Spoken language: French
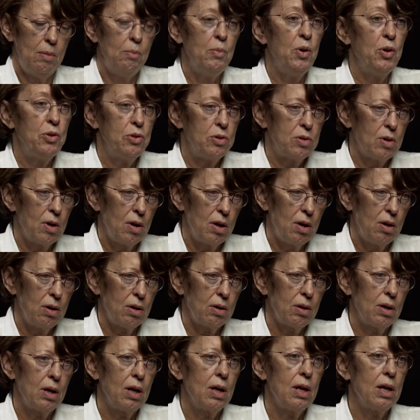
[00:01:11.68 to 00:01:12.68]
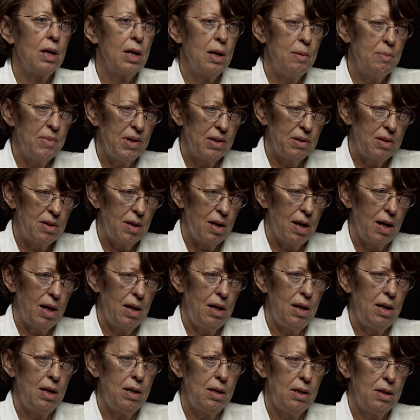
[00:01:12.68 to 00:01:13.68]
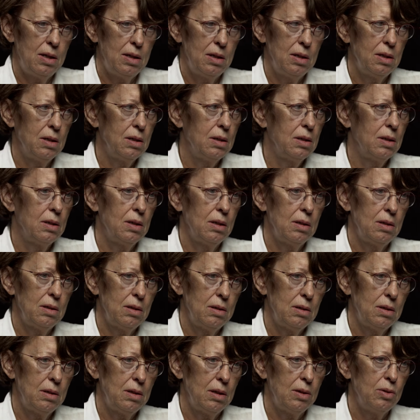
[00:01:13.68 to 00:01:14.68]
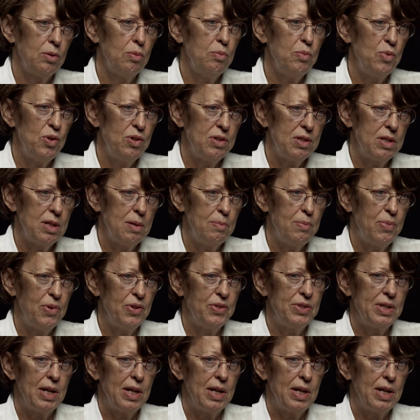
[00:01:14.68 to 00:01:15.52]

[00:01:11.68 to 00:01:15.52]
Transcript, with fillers: moteur, et mentale. Hein, il y a de multiples